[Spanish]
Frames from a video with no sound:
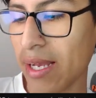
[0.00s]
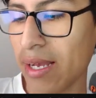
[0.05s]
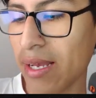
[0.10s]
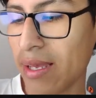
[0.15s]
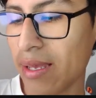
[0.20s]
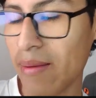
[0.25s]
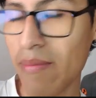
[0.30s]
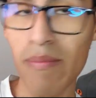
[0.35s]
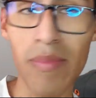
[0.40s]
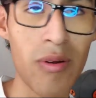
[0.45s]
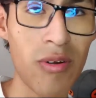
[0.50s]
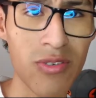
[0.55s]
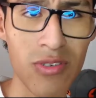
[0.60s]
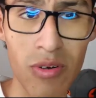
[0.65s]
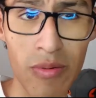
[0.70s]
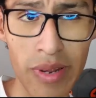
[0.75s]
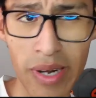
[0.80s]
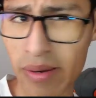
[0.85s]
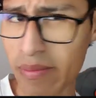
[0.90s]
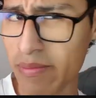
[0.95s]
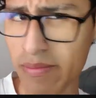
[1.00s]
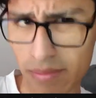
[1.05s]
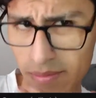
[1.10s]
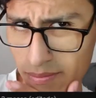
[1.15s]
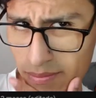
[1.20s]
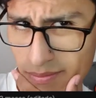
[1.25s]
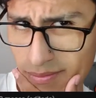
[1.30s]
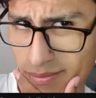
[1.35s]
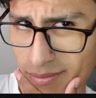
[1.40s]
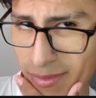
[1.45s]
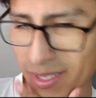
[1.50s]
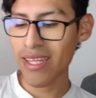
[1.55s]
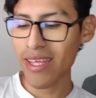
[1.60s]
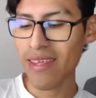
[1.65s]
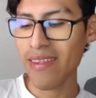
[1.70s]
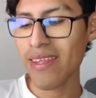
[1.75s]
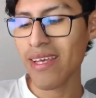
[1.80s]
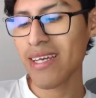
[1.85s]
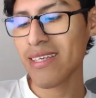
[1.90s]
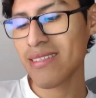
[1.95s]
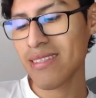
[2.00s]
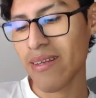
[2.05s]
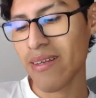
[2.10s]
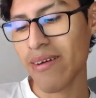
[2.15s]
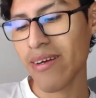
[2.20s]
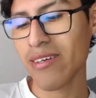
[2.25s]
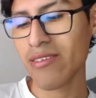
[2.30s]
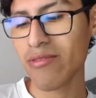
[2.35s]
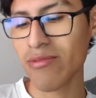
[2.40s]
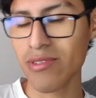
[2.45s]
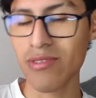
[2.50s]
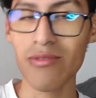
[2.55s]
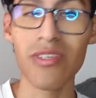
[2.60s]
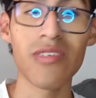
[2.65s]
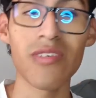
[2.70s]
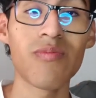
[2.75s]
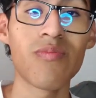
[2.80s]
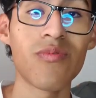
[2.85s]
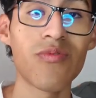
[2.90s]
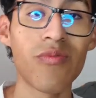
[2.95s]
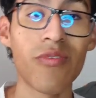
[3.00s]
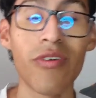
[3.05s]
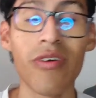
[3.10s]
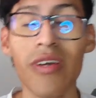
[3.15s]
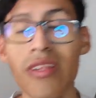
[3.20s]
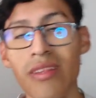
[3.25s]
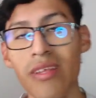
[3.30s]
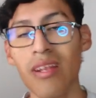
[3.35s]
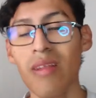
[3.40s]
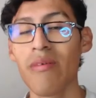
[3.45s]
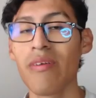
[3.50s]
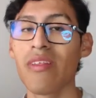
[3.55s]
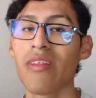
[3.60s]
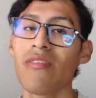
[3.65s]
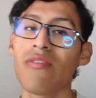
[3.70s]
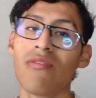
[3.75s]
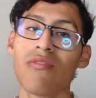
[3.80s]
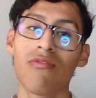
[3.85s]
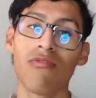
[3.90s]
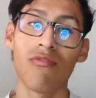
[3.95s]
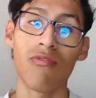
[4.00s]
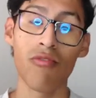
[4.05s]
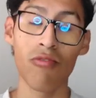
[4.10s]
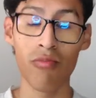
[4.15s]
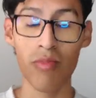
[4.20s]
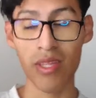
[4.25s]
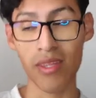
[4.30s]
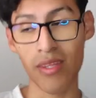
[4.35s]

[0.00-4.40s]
eh, Pablo Escobar. ¿Qué te dedicas? ¿Trabajas o estudias? Pues bueno, gente, la verdad soy un